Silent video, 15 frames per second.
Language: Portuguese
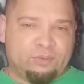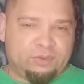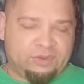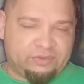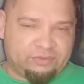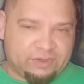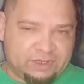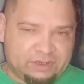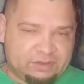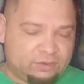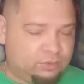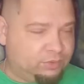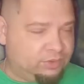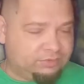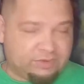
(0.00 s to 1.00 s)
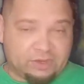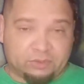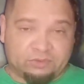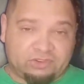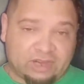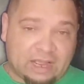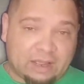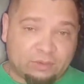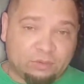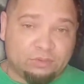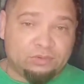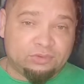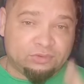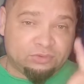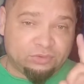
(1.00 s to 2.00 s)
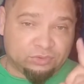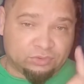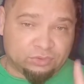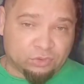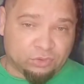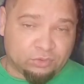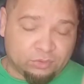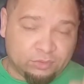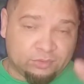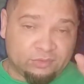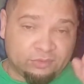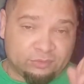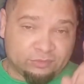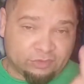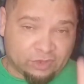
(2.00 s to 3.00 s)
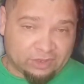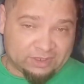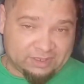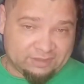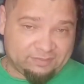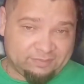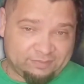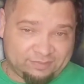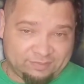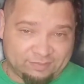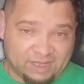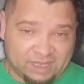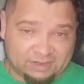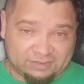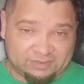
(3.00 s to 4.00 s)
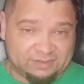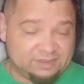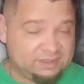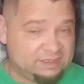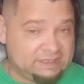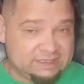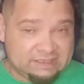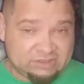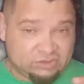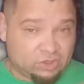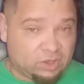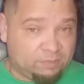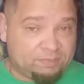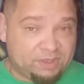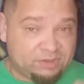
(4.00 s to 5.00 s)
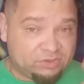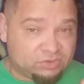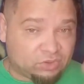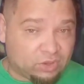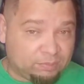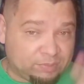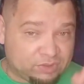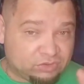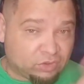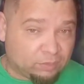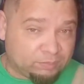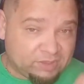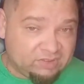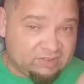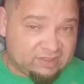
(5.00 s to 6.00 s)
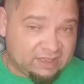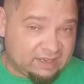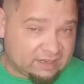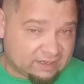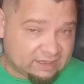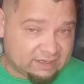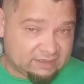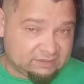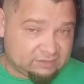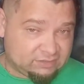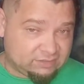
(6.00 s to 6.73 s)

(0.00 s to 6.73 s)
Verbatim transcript: o Ivan, o Ivan não, o Thiago do Toco Vlog. Mano, top, top, topzera, cara.